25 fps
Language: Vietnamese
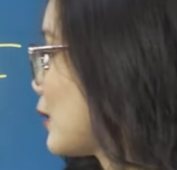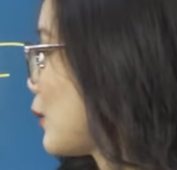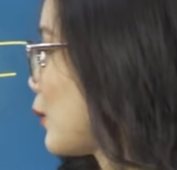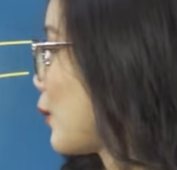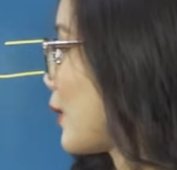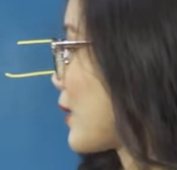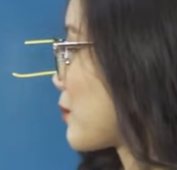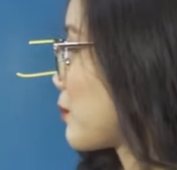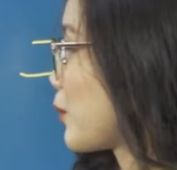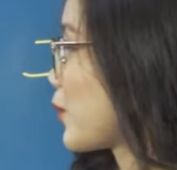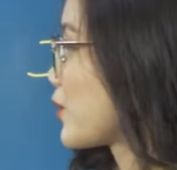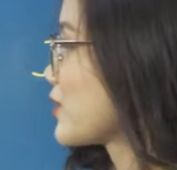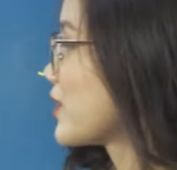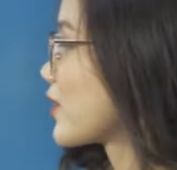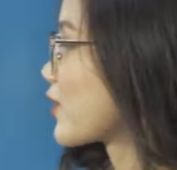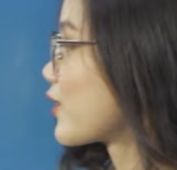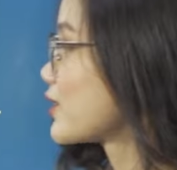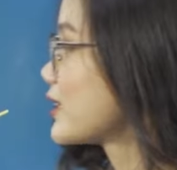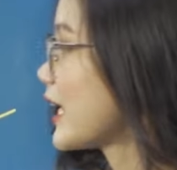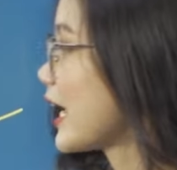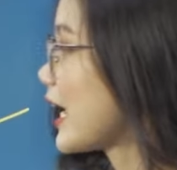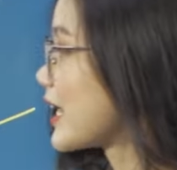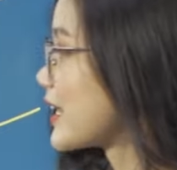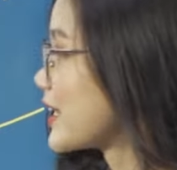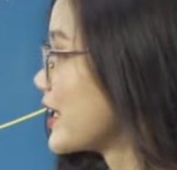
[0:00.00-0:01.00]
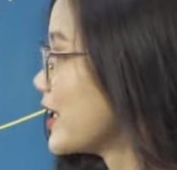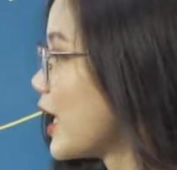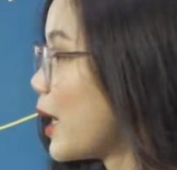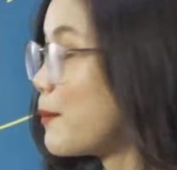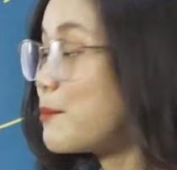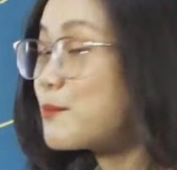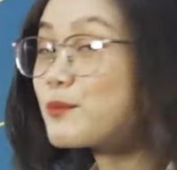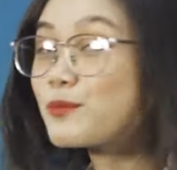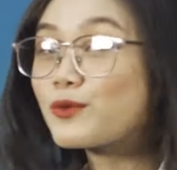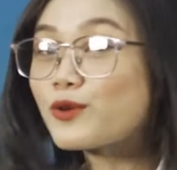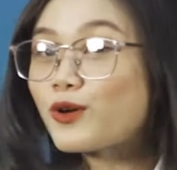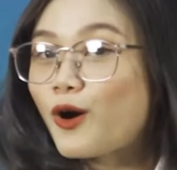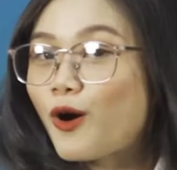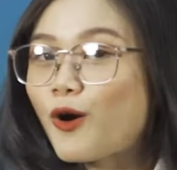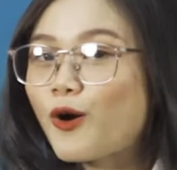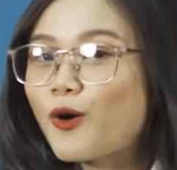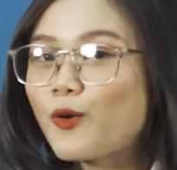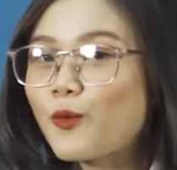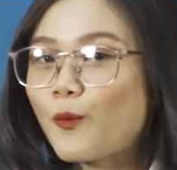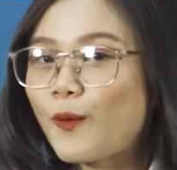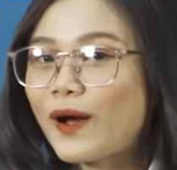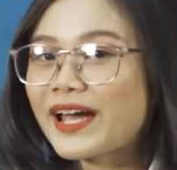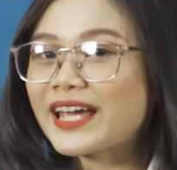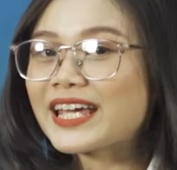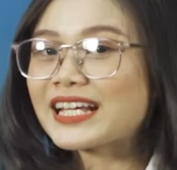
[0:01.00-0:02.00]
Hoặc mọi người có thể nhớ âm cô
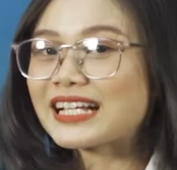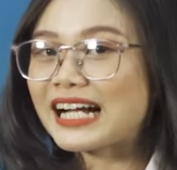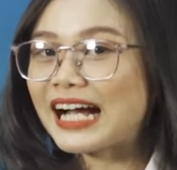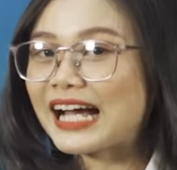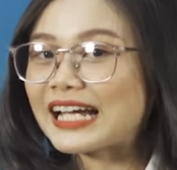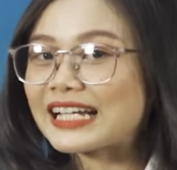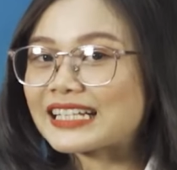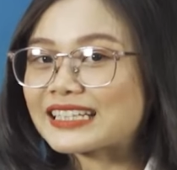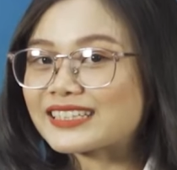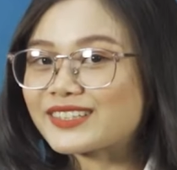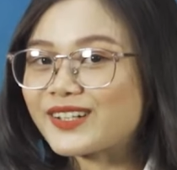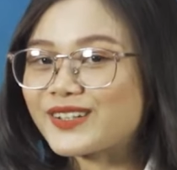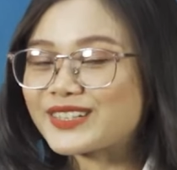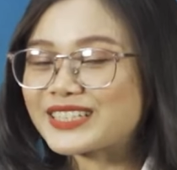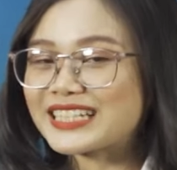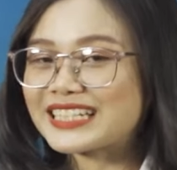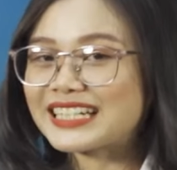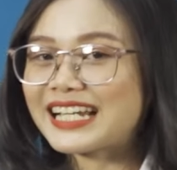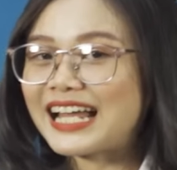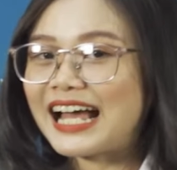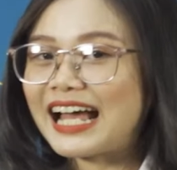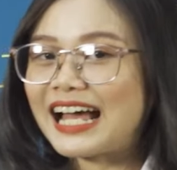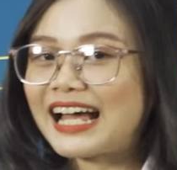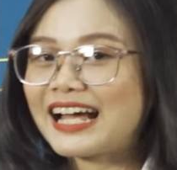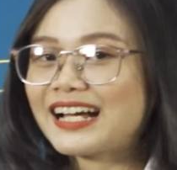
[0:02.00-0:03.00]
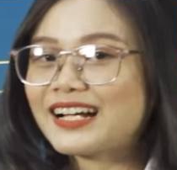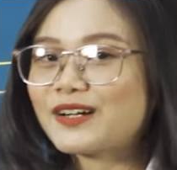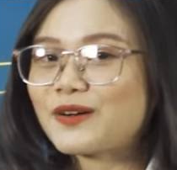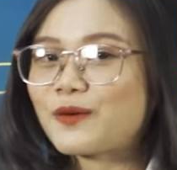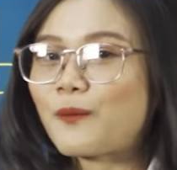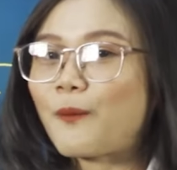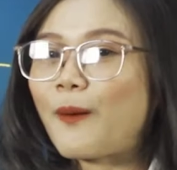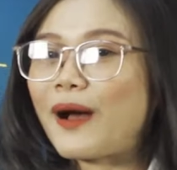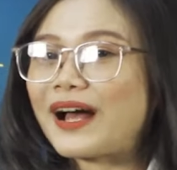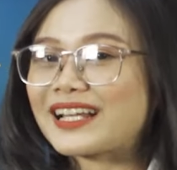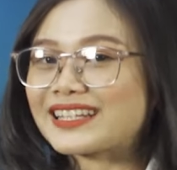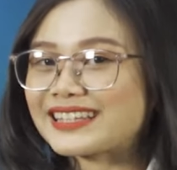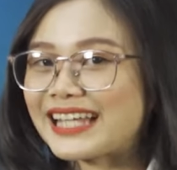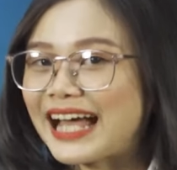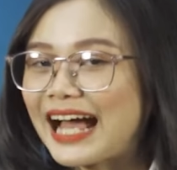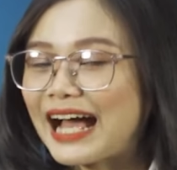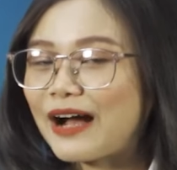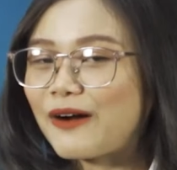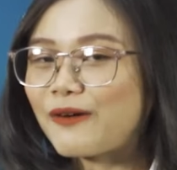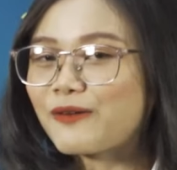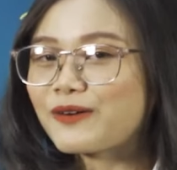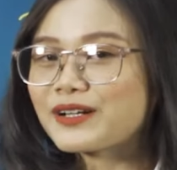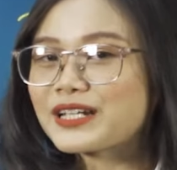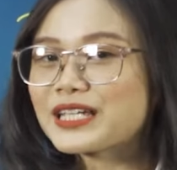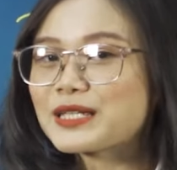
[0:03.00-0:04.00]
qua hình ảnh, đó chính là quả
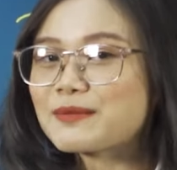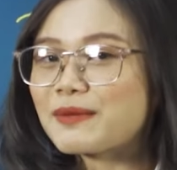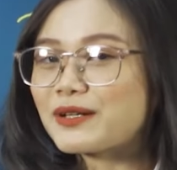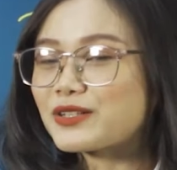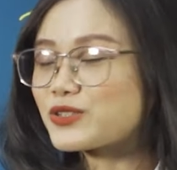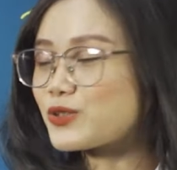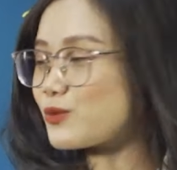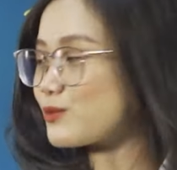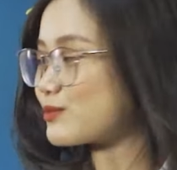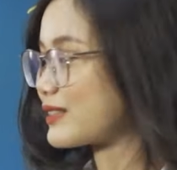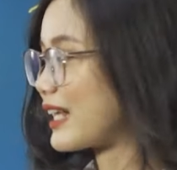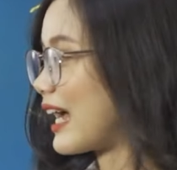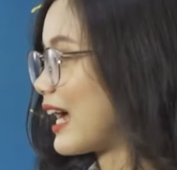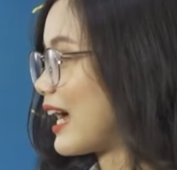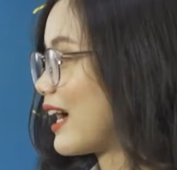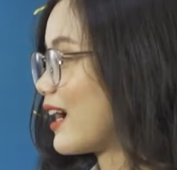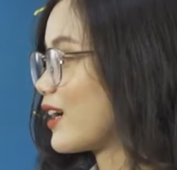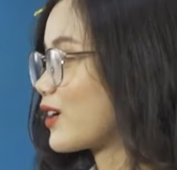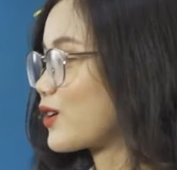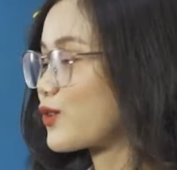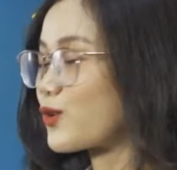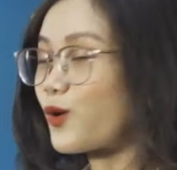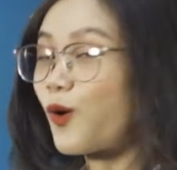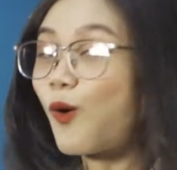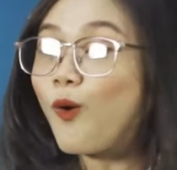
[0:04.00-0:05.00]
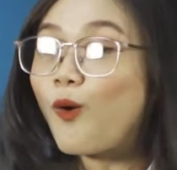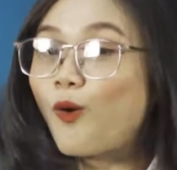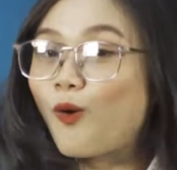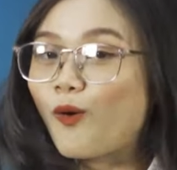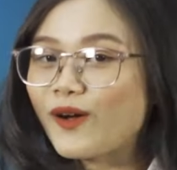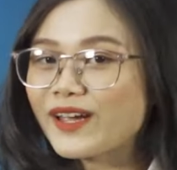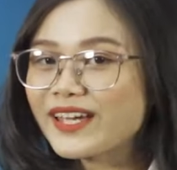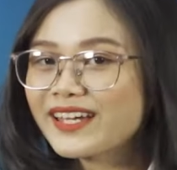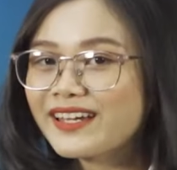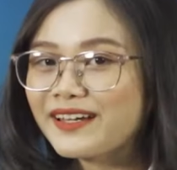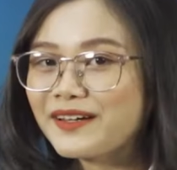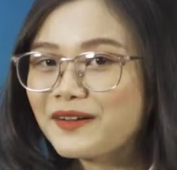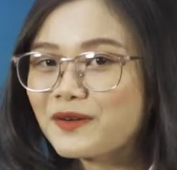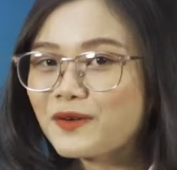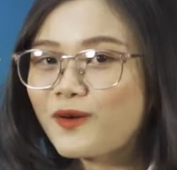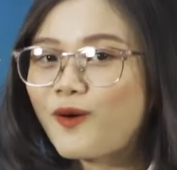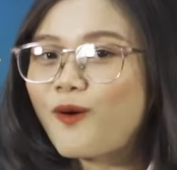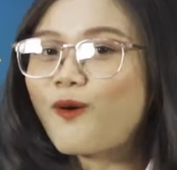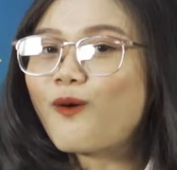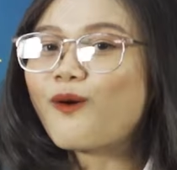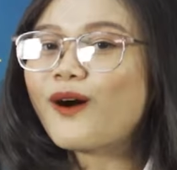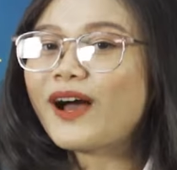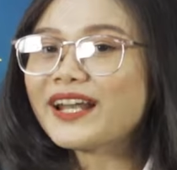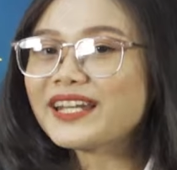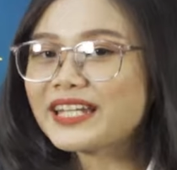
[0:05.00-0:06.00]
táo khi mà chúng ta cố ấy,
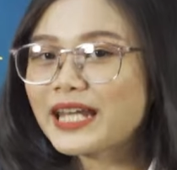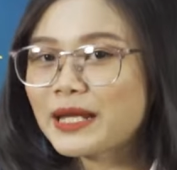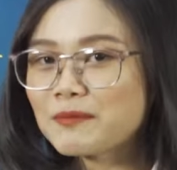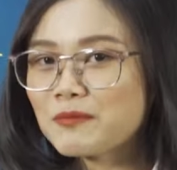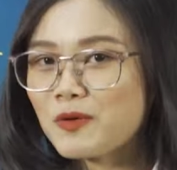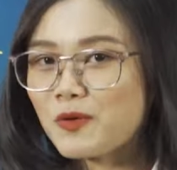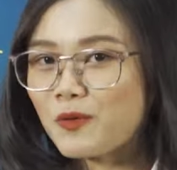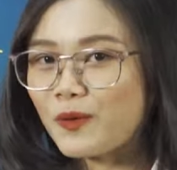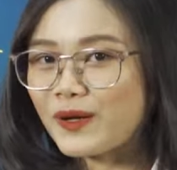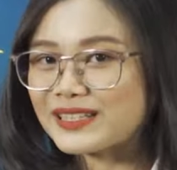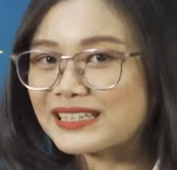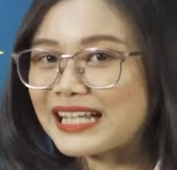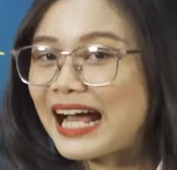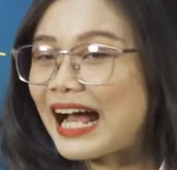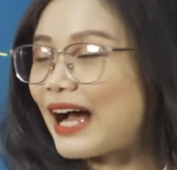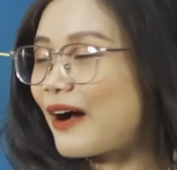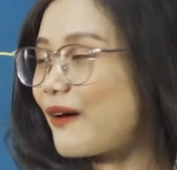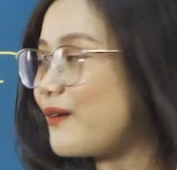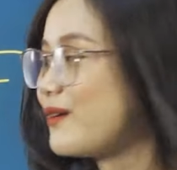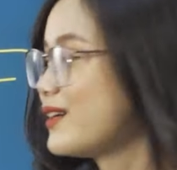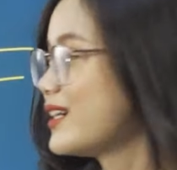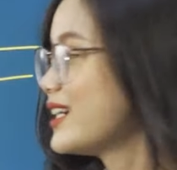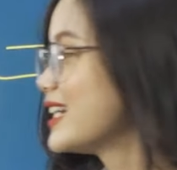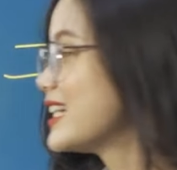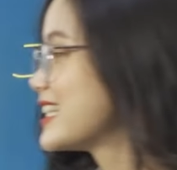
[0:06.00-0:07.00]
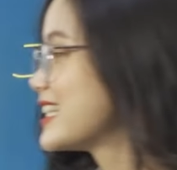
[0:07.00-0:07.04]
cố ăn hết một quả táo,